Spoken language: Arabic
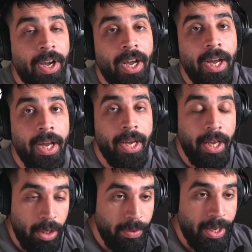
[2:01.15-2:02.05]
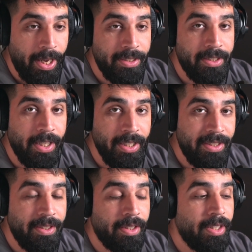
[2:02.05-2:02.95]
آه، خلونا هسه
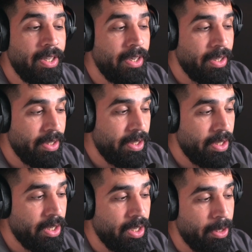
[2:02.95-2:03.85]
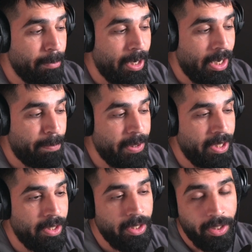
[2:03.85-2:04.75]
ننتقل للماب
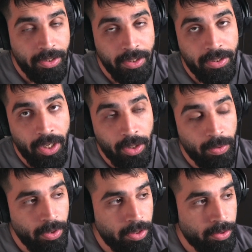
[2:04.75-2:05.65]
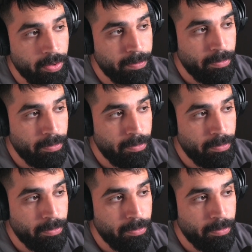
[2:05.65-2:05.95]
اللي ردت اقول لكم